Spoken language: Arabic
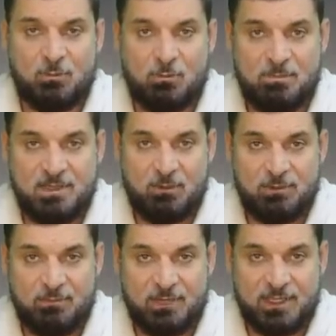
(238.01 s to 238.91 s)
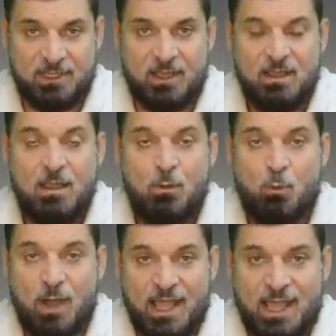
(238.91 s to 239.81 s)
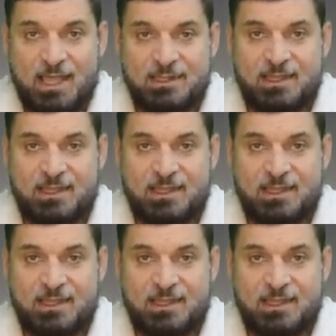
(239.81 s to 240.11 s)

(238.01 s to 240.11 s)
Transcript: الأوروبية والأمريكية واقعة